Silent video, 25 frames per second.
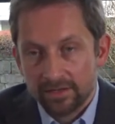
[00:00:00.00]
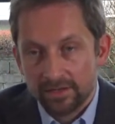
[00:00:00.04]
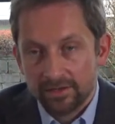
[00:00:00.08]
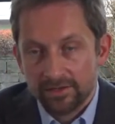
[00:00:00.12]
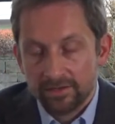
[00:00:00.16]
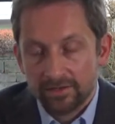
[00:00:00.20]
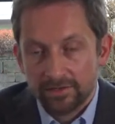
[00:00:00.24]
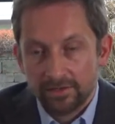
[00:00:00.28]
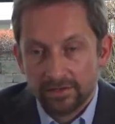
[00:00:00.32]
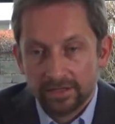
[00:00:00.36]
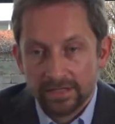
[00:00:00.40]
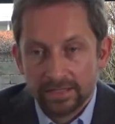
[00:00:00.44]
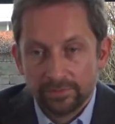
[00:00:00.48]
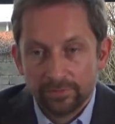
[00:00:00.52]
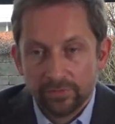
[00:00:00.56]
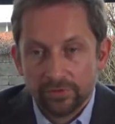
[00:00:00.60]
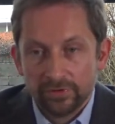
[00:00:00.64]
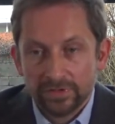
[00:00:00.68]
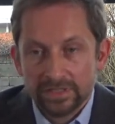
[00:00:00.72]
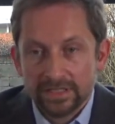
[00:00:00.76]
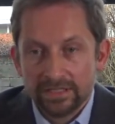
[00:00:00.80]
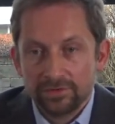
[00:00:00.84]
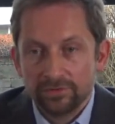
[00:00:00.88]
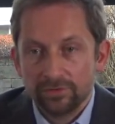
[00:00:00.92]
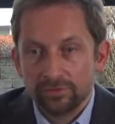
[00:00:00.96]
Euh, les
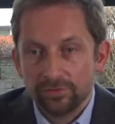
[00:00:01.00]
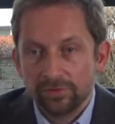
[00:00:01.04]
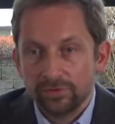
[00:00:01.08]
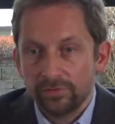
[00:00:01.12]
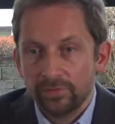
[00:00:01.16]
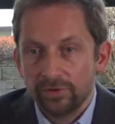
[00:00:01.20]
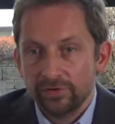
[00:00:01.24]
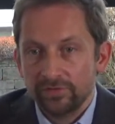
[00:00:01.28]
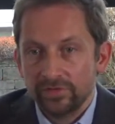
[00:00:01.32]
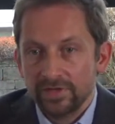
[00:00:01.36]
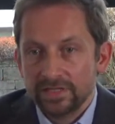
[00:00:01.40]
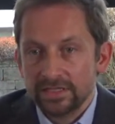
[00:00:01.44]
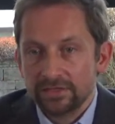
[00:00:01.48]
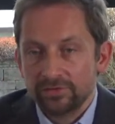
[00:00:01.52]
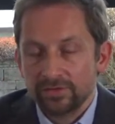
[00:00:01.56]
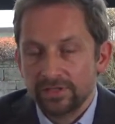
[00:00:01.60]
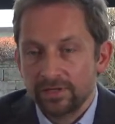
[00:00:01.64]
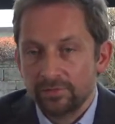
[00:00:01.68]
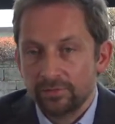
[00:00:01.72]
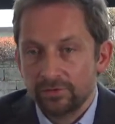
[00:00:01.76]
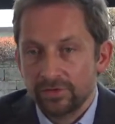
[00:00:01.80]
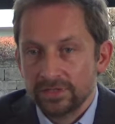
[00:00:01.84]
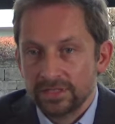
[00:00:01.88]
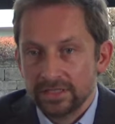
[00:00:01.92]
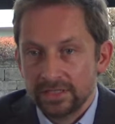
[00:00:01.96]
procédures de brevet sont des
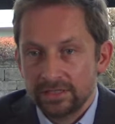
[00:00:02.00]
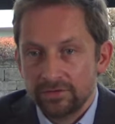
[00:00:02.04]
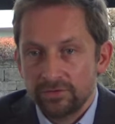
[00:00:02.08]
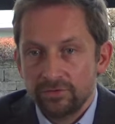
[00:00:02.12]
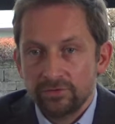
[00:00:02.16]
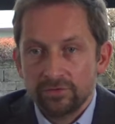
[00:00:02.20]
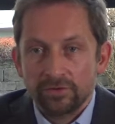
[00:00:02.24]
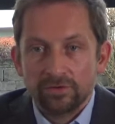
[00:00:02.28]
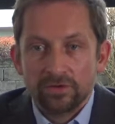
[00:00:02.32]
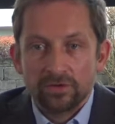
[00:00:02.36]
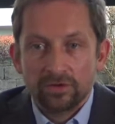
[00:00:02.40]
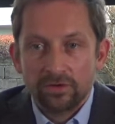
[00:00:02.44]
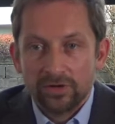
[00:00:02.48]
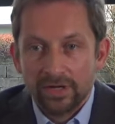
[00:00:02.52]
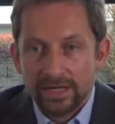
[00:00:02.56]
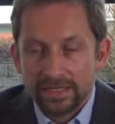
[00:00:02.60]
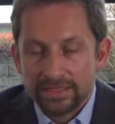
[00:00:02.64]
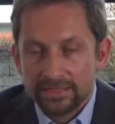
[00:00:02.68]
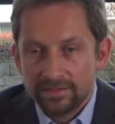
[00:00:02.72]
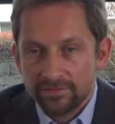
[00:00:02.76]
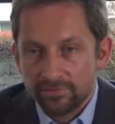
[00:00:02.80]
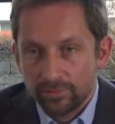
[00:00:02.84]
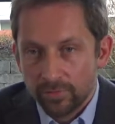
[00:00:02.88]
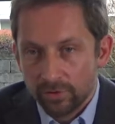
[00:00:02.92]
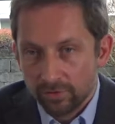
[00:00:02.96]
procédures
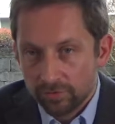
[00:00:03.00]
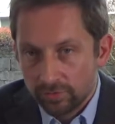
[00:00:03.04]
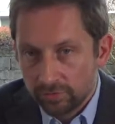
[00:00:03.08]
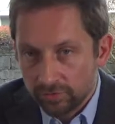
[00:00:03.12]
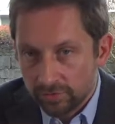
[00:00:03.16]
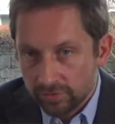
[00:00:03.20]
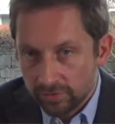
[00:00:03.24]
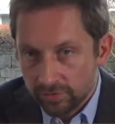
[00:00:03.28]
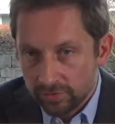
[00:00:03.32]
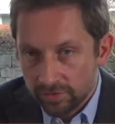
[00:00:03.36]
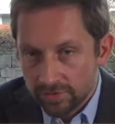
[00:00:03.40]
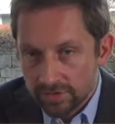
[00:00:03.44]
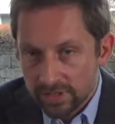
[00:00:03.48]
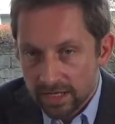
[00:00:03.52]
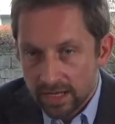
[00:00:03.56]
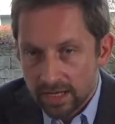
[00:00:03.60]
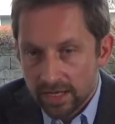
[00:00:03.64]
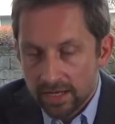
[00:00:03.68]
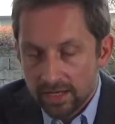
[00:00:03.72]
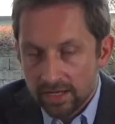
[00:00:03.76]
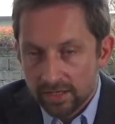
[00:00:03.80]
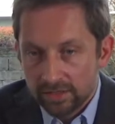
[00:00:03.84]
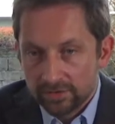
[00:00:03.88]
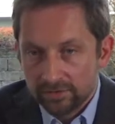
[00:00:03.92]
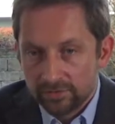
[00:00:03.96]
relativement coûteuses,
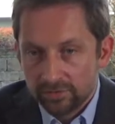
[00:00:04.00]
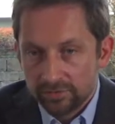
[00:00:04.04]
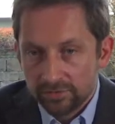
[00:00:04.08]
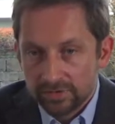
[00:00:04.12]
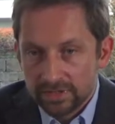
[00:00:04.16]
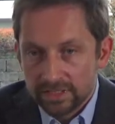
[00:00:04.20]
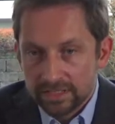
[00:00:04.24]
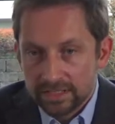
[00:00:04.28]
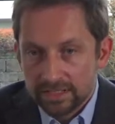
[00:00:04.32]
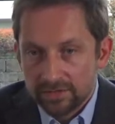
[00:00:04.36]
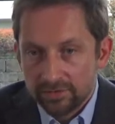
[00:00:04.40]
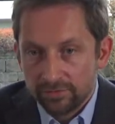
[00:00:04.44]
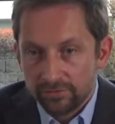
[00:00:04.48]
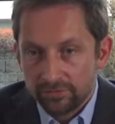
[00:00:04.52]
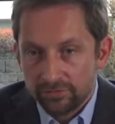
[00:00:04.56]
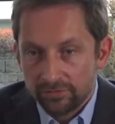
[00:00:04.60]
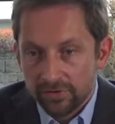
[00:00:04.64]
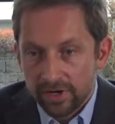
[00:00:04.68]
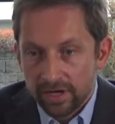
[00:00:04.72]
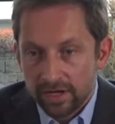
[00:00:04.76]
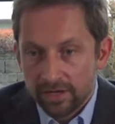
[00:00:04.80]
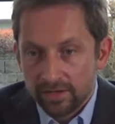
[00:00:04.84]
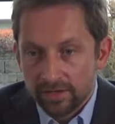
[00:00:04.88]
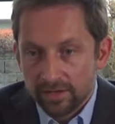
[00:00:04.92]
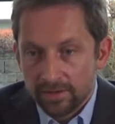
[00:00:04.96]
donc si on
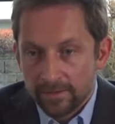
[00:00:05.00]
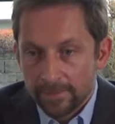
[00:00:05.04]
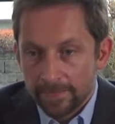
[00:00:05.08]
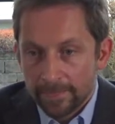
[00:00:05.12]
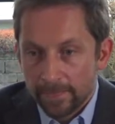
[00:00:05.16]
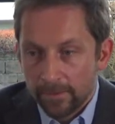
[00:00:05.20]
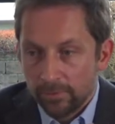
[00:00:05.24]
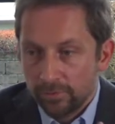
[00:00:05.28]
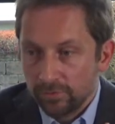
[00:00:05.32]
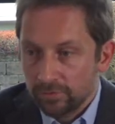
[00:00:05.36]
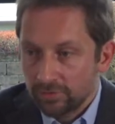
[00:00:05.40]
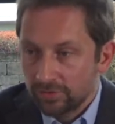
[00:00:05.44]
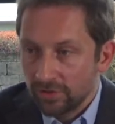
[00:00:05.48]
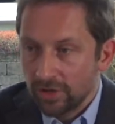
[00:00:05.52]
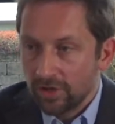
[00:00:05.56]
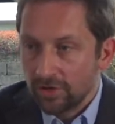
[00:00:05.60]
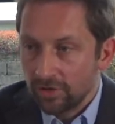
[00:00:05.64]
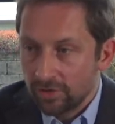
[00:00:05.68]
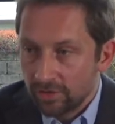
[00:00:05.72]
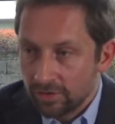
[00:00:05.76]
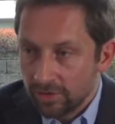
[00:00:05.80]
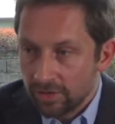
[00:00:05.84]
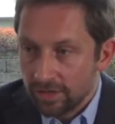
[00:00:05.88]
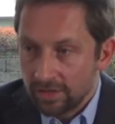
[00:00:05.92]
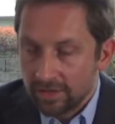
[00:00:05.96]
voit
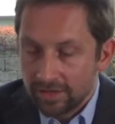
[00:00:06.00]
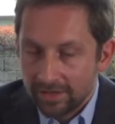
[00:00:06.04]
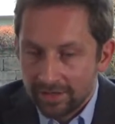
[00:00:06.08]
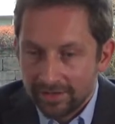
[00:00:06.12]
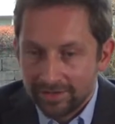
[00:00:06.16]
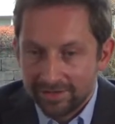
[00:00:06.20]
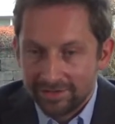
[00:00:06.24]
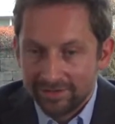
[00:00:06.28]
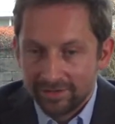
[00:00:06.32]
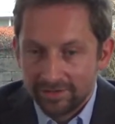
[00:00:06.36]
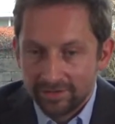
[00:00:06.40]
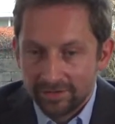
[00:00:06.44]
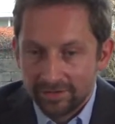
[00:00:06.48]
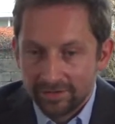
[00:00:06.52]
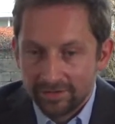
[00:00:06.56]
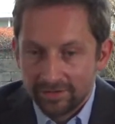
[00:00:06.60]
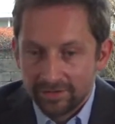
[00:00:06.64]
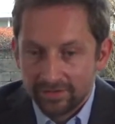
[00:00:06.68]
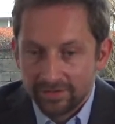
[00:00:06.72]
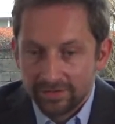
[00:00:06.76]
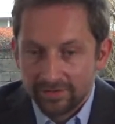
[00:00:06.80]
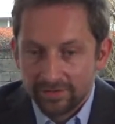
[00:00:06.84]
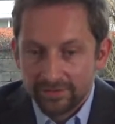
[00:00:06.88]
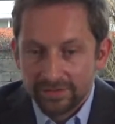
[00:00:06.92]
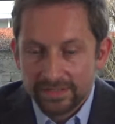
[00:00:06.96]
autant euh,
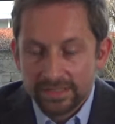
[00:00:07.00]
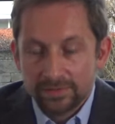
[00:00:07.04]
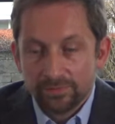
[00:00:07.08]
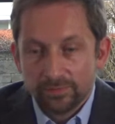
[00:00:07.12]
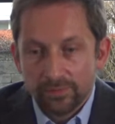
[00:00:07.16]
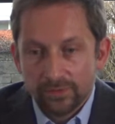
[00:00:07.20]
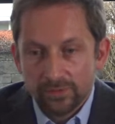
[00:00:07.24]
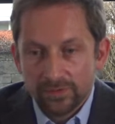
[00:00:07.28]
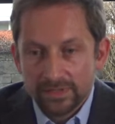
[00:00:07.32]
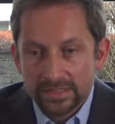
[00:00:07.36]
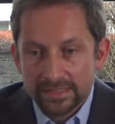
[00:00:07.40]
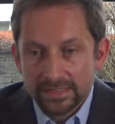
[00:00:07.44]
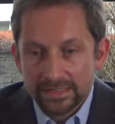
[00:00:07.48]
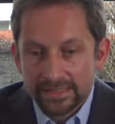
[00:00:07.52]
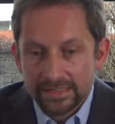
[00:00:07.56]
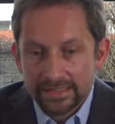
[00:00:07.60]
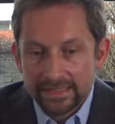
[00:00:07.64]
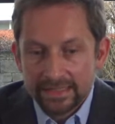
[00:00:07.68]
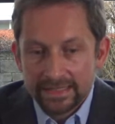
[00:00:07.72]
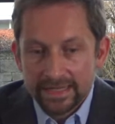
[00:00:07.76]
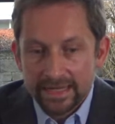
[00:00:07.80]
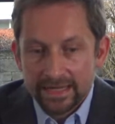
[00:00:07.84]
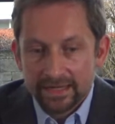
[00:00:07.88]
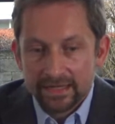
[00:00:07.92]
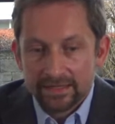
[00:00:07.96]
de dépôts, c'est
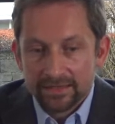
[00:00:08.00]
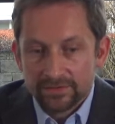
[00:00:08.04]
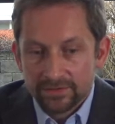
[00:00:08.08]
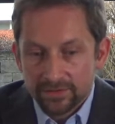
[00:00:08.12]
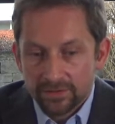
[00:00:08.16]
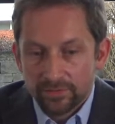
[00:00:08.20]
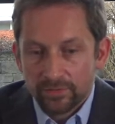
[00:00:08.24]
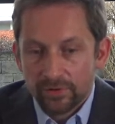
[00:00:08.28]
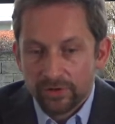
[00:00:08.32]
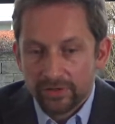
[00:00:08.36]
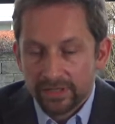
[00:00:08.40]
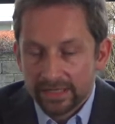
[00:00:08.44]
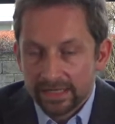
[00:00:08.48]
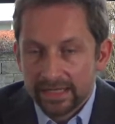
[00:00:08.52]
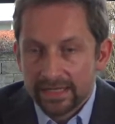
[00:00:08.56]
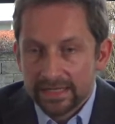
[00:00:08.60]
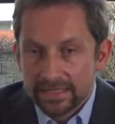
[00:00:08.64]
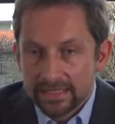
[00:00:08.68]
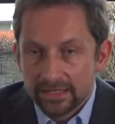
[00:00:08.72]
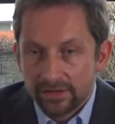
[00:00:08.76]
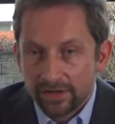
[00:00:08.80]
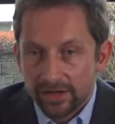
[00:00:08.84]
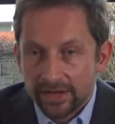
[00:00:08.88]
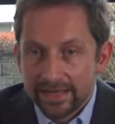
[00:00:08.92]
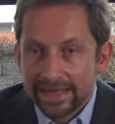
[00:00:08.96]
qu'il y a sûrement
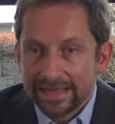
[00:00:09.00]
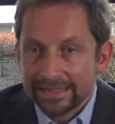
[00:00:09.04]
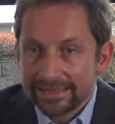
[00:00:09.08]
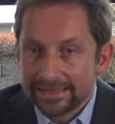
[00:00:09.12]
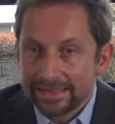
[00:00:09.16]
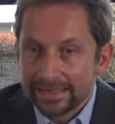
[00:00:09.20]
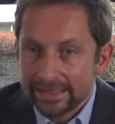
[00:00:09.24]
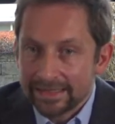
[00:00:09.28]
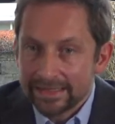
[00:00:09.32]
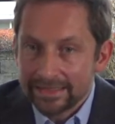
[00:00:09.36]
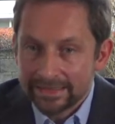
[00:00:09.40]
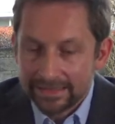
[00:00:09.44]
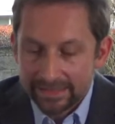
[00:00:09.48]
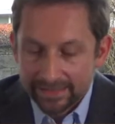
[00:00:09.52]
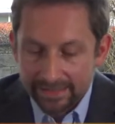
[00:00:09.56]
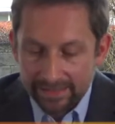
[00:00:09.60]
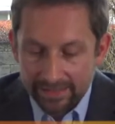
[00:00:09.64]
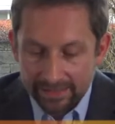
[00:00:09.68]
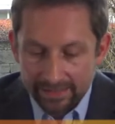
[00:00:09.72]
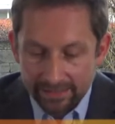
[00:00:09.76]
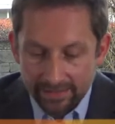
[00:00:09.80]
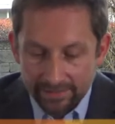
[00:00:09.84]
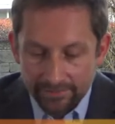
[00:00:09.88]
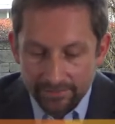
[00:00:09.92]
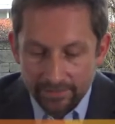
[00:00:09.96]
un intérêt
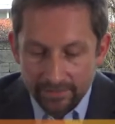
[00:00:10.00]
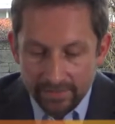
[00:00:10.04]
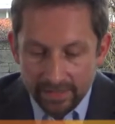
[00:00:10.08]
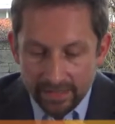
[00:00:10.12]
derrière.